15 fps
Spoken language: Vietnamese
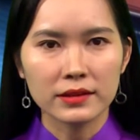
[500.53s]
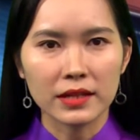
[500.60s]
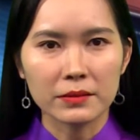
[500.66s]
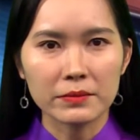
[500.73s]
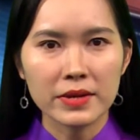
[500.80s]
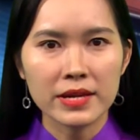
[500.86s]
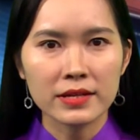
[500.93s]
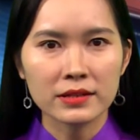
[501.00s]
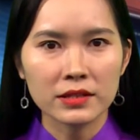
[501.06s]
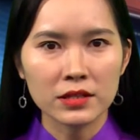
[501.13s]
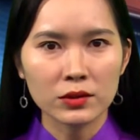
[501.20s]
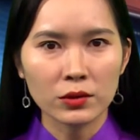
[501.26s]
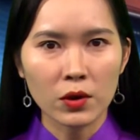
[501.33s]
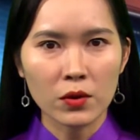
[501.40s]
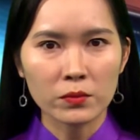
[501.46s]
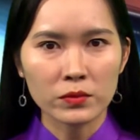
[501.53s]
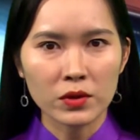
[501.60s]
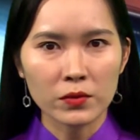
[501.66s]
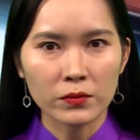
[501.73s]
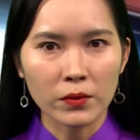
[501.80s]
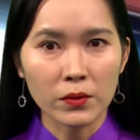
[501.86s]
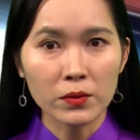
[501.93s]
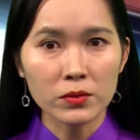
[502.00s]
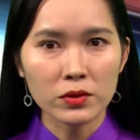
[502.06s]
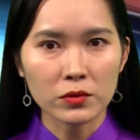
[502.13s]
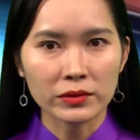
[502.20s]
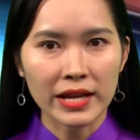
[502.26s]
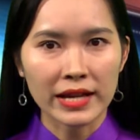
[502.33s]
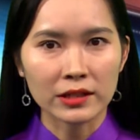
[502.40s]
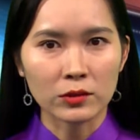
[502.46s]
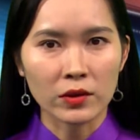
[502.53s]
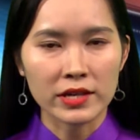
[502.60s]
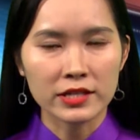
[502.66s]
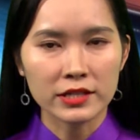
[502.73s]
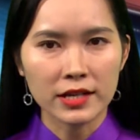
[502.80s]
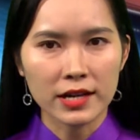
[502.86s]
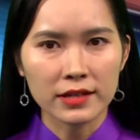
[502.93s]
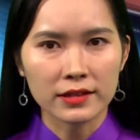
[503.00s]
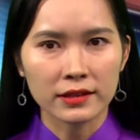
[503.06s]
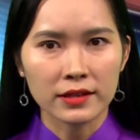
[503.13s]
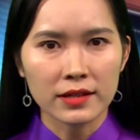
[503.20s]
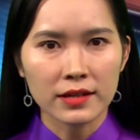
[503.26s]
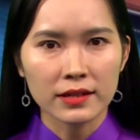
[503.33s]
Tịnh Biên, Tri Tôn, Châu Phú, Châu Thành, Thoại Sơn